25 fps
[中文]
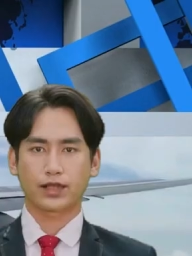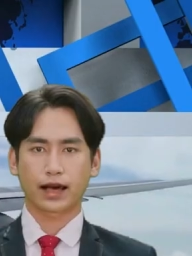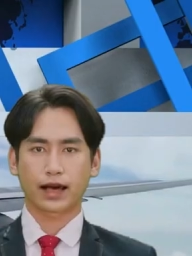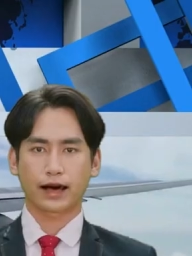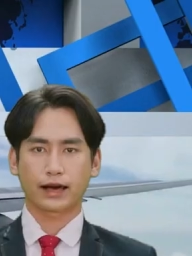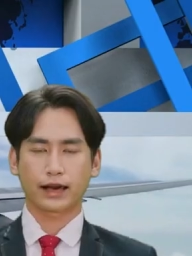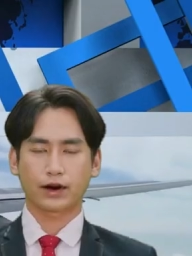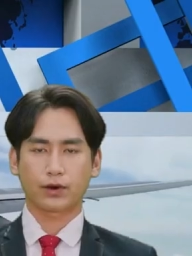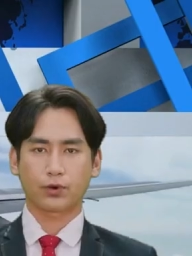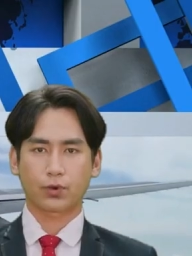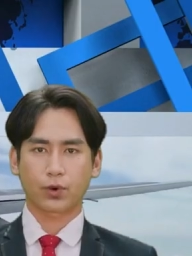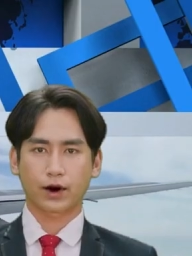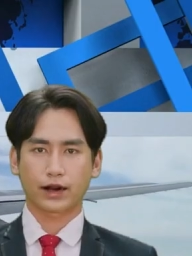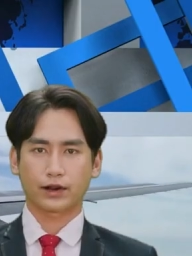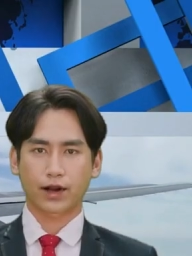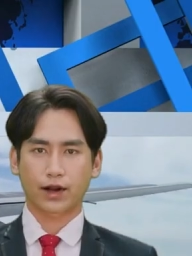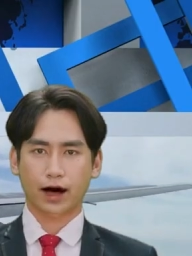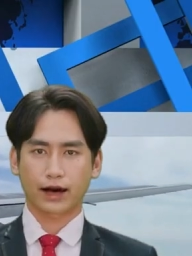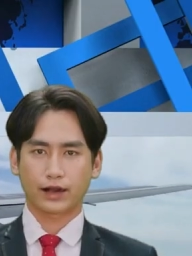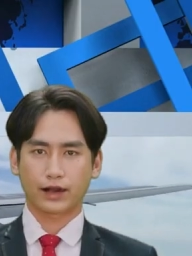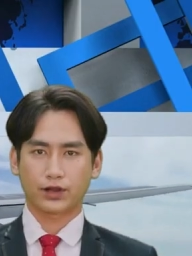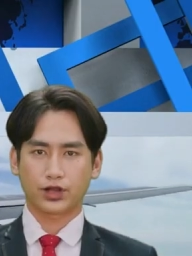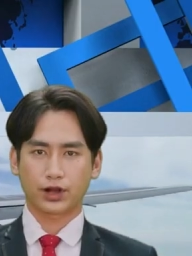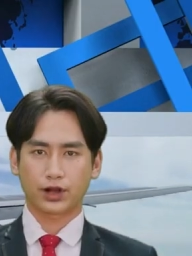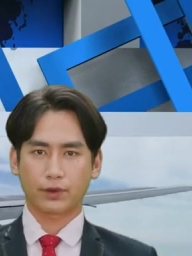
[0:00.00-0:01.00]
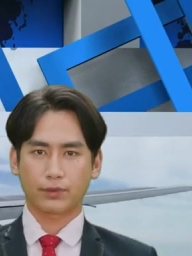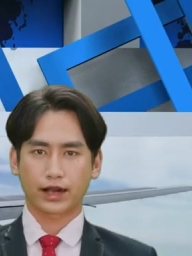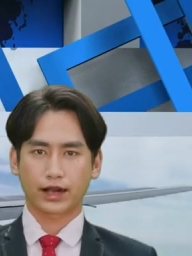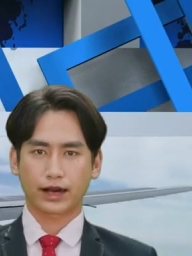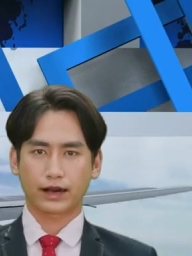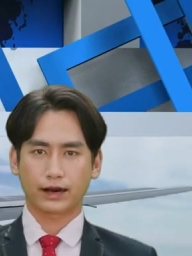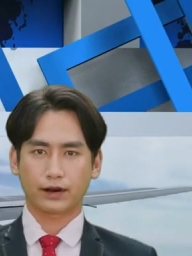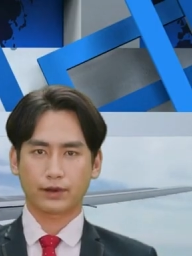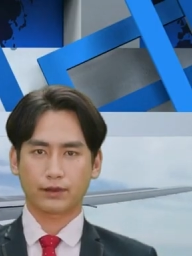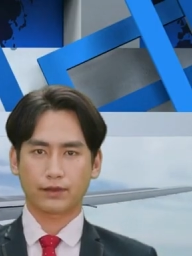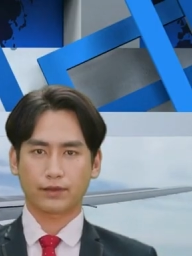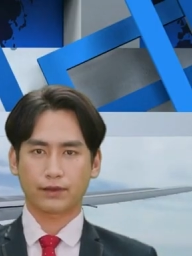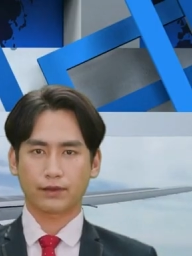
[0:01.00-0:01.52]
谢您观看视
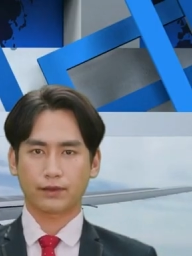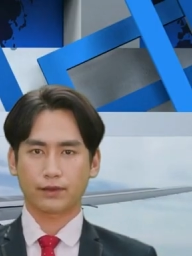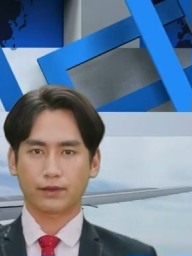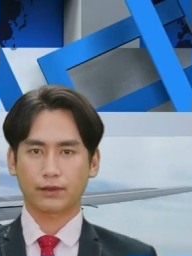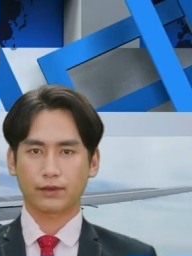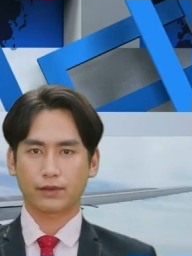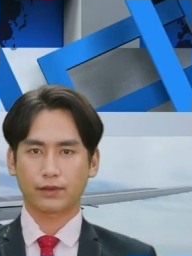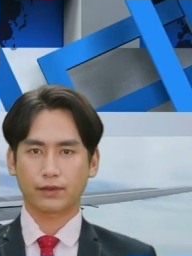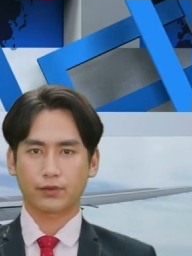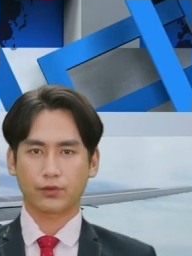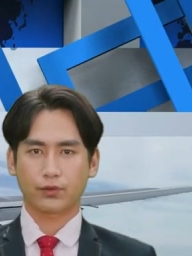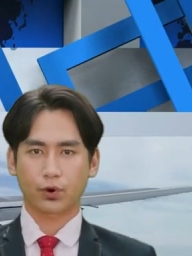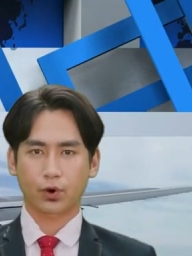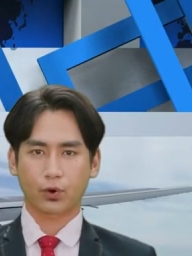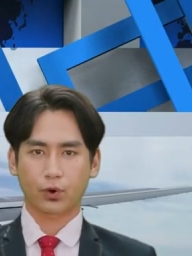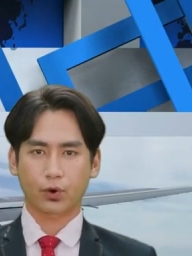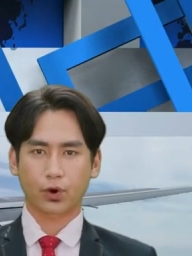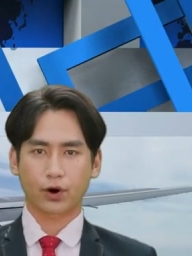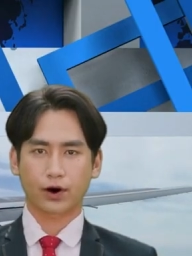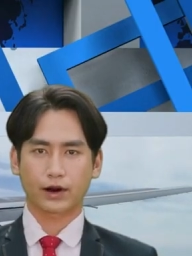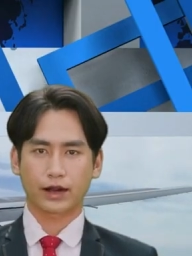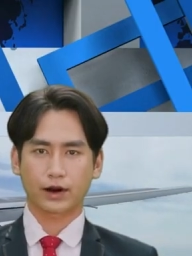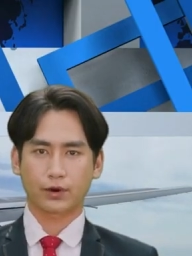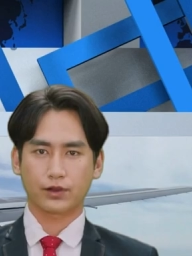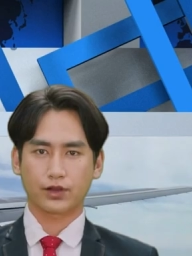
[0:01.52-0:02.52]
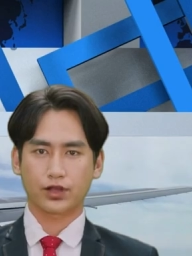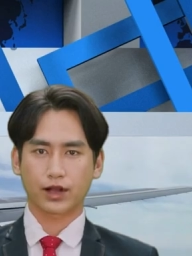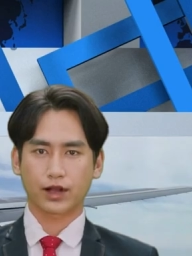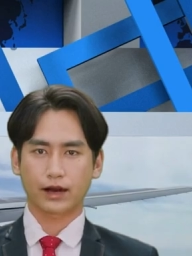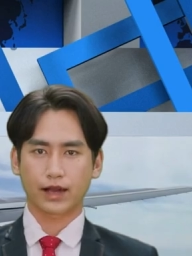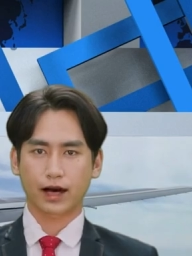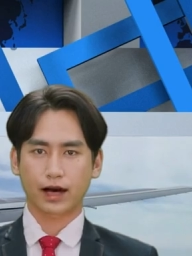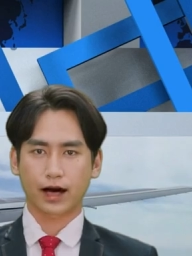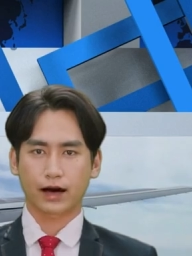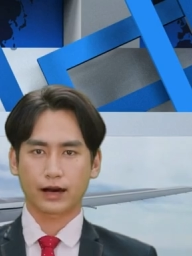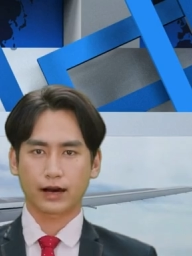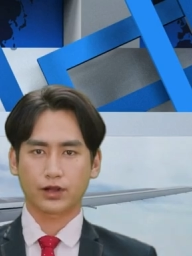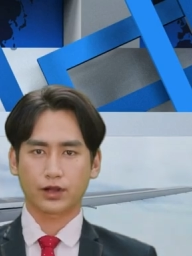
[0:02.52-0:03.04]
频。如果您觉
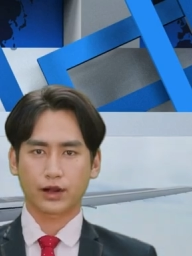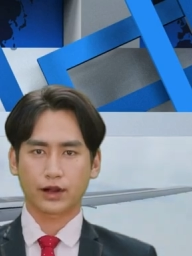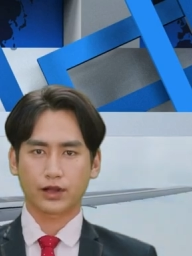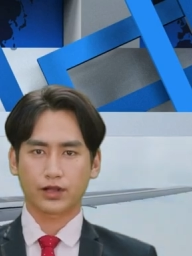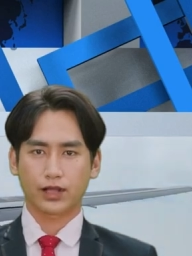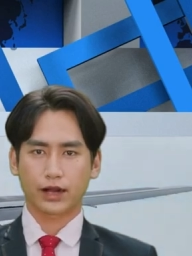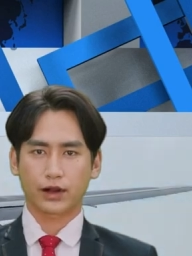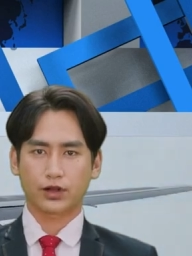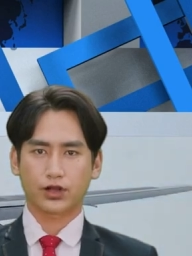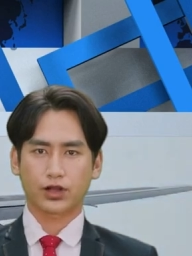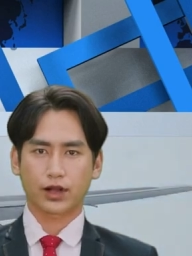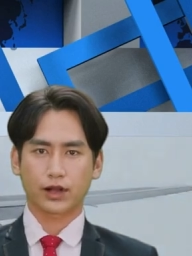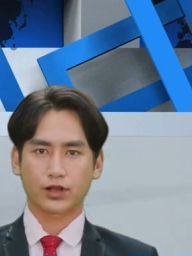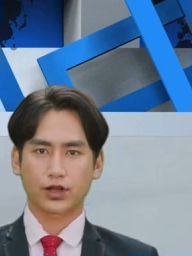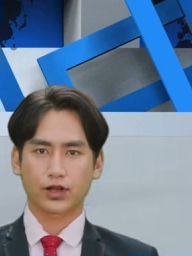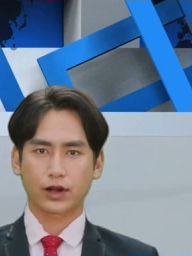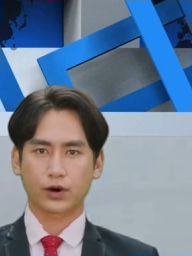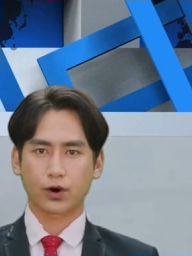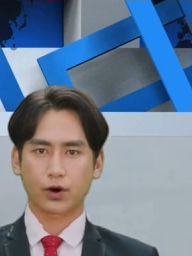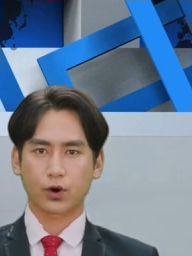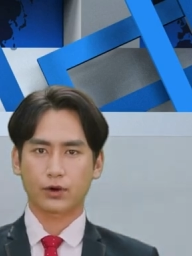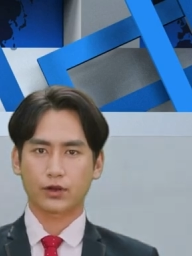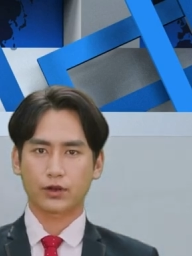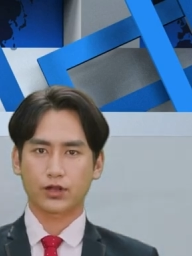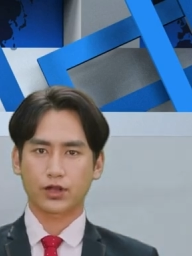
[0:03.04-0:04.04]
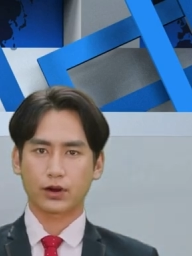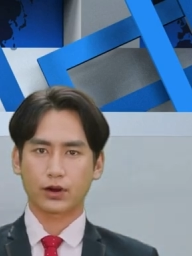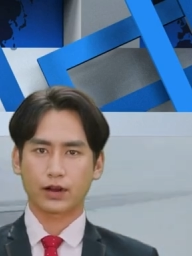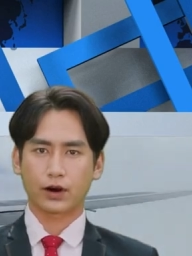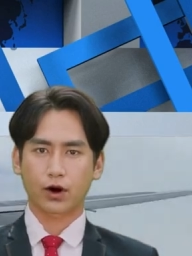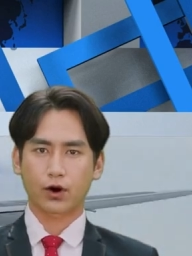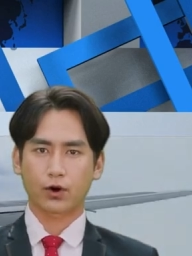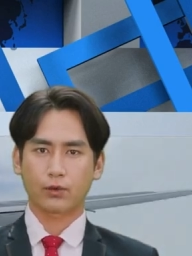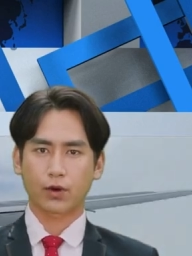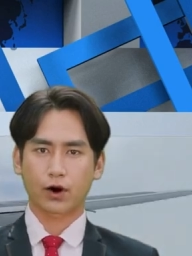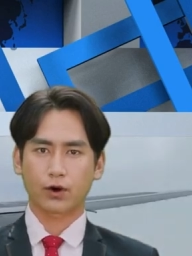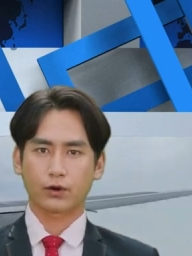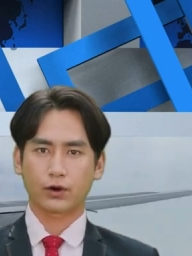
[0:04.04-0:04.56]
得这些时事通讯
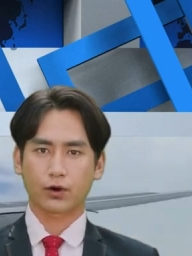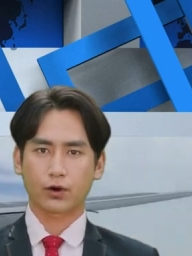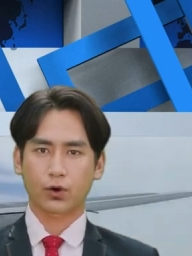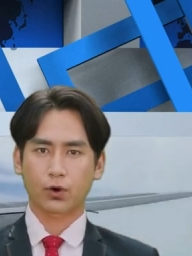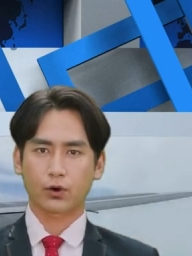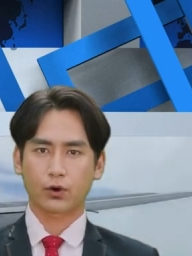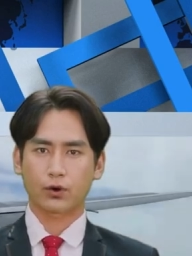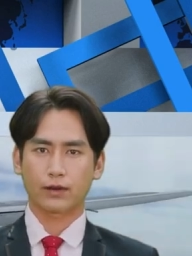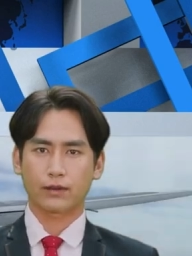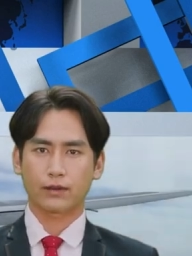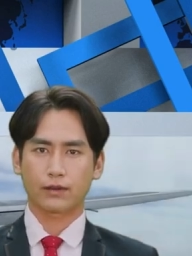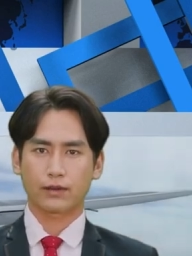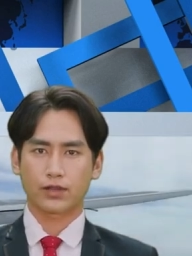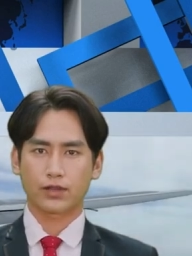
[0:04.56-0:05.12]
有帮助，